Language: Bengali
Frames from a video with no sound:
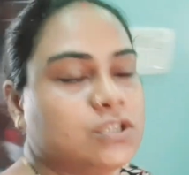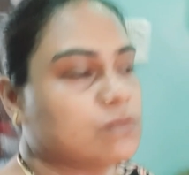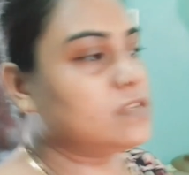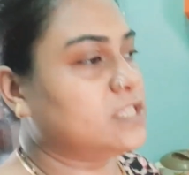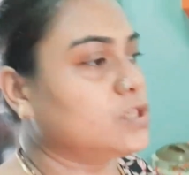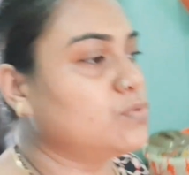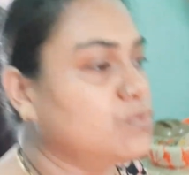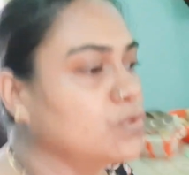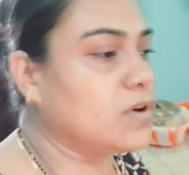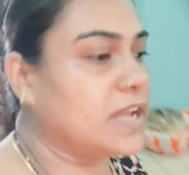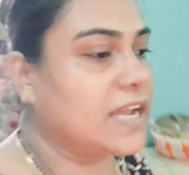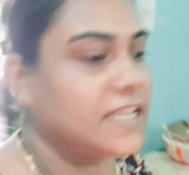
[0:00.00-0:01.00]
চলছে শুরু
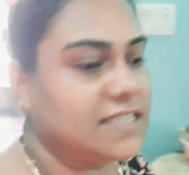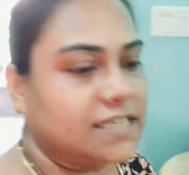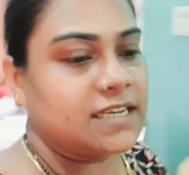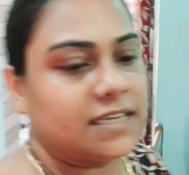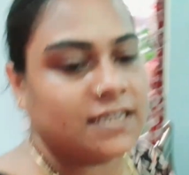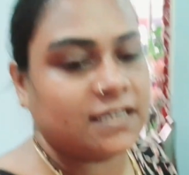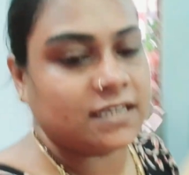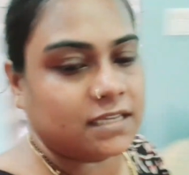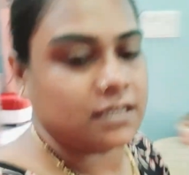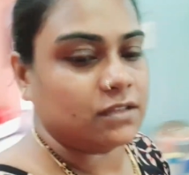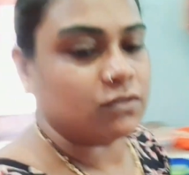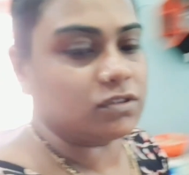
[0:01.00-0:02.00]
হয়ে গেছে
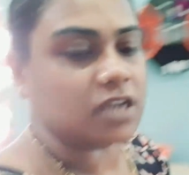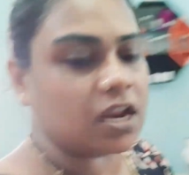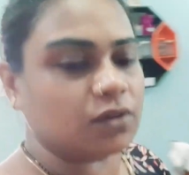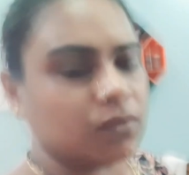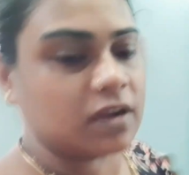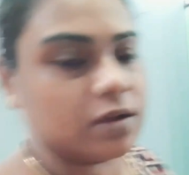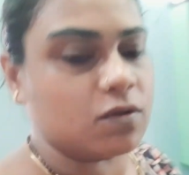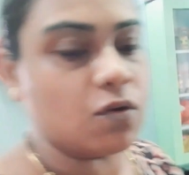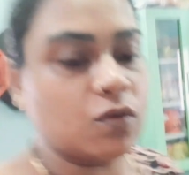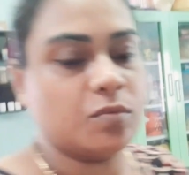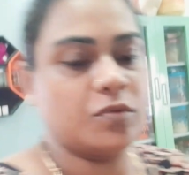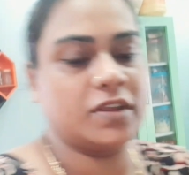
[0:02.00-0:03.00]
তো চান করে
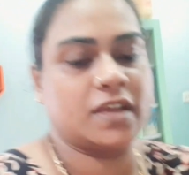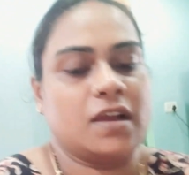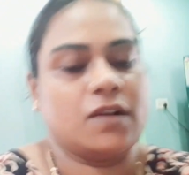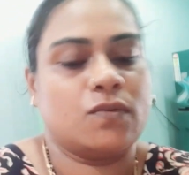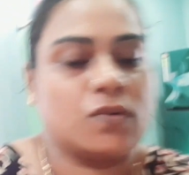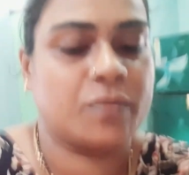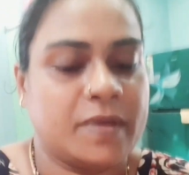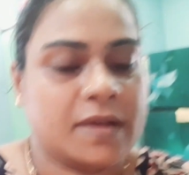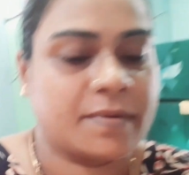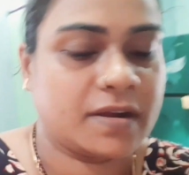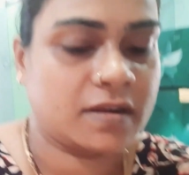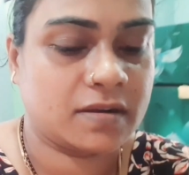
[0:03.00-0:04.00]
অঙ্ক পরীক্ষা করবে আবার